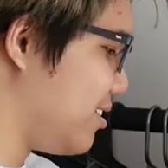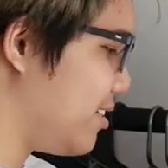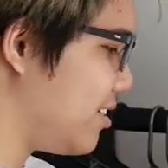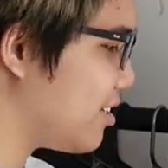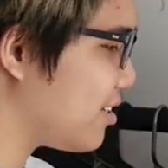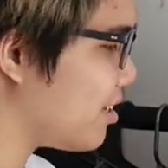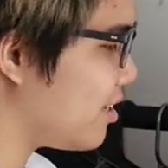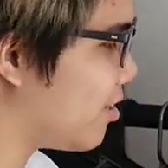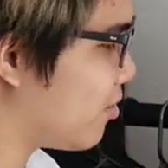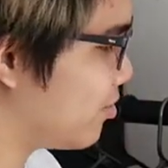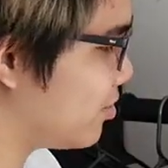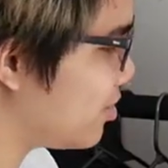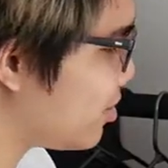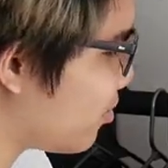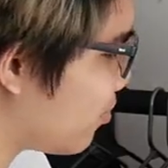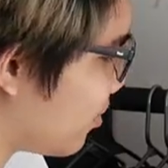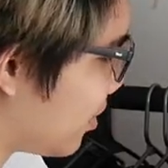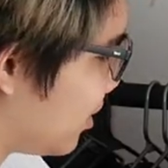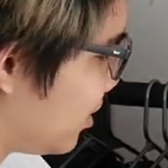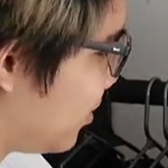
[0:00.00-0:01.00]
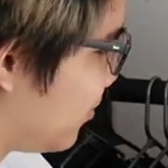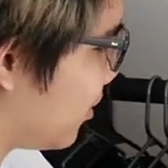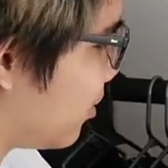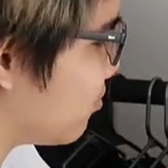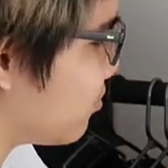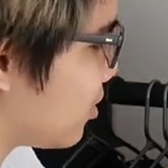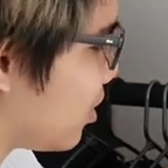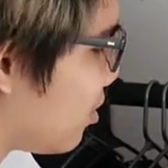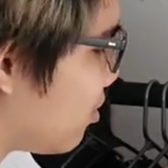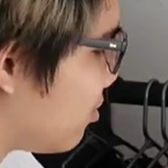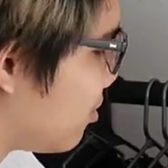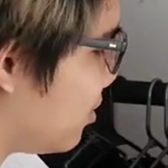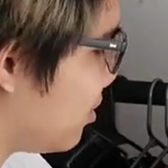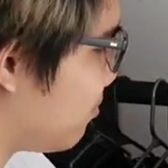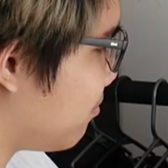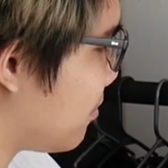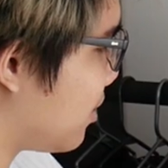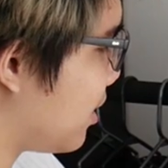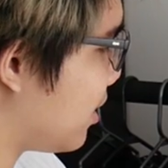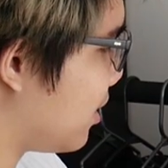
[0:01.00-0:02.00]
Chất liệu của chiếc quần này thì mình không rõ,
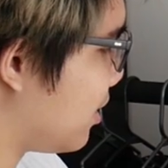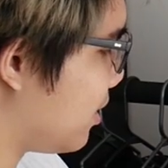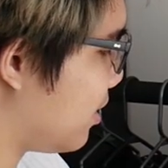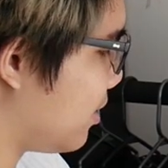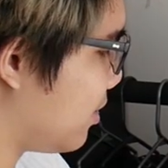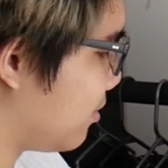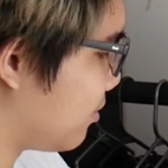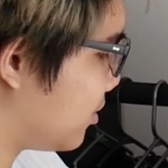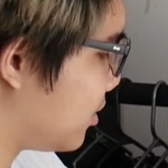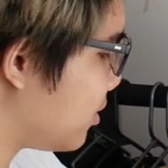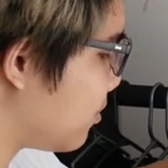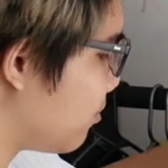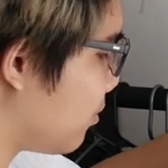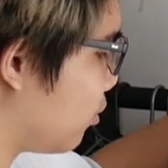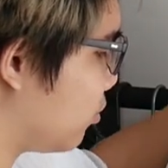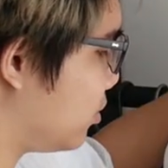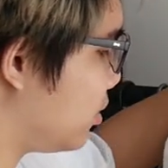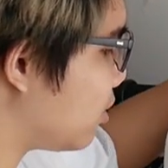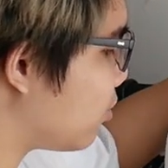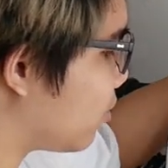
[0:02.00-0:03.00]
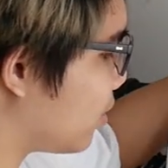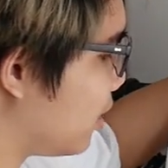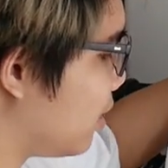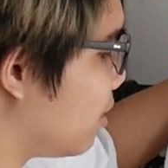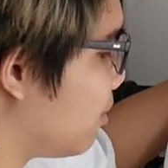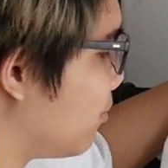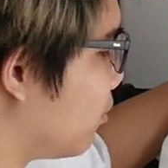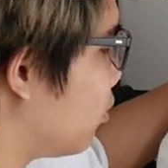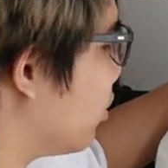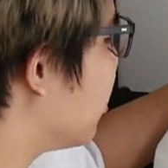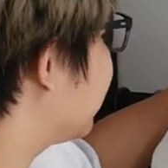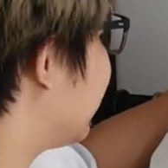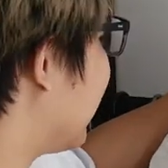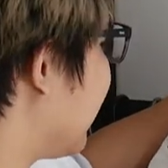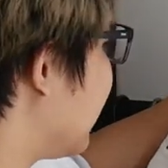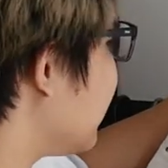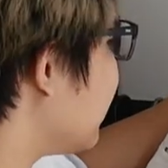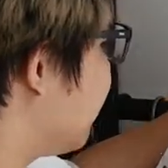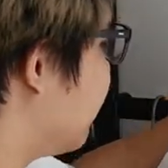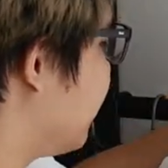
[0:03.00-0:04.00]
nhưng mà chiếc màu chiếc quần này là màu
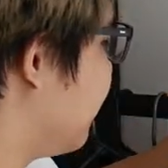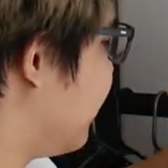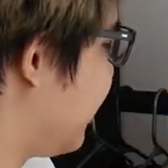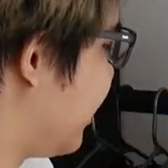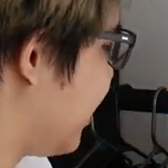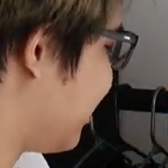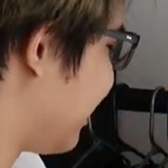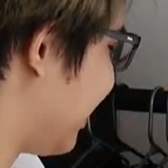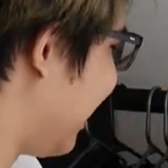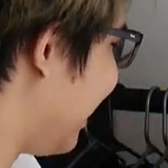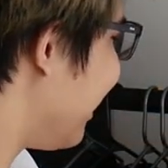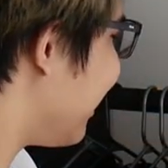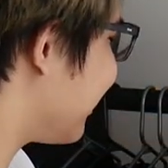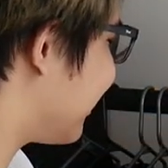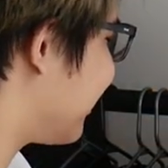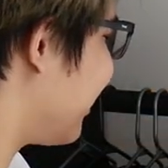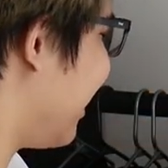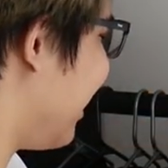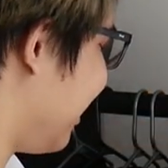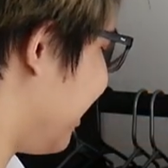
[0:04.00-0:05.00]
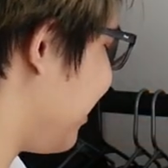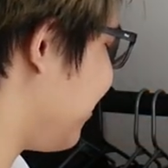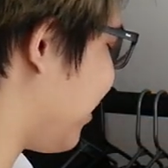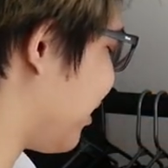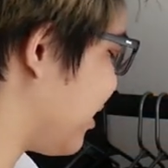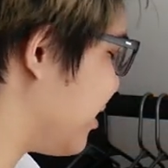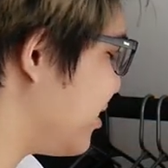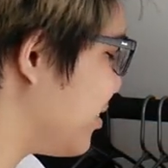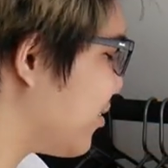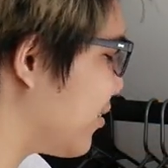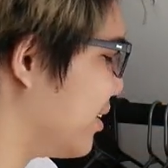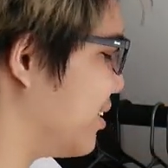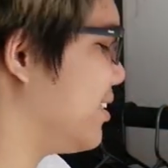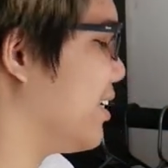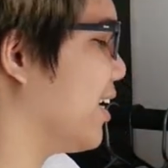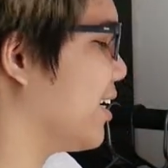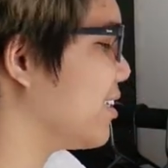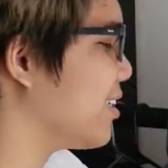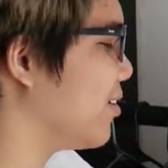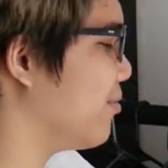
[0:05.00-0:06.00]
trắng và mình khá là sợ khi mặc những chiếc quần
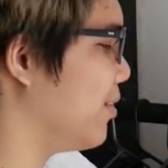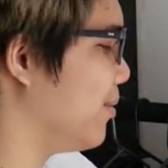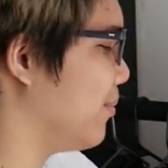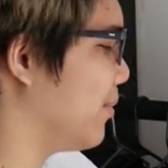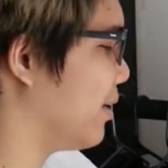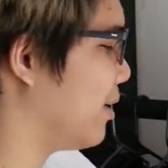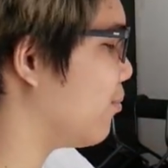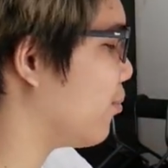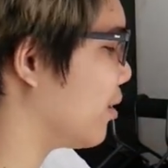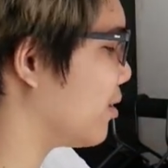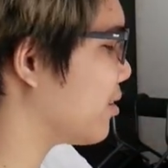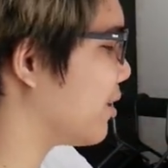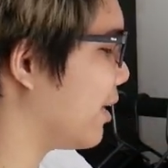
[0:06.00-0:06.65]
trắng, tại vì mình có một cái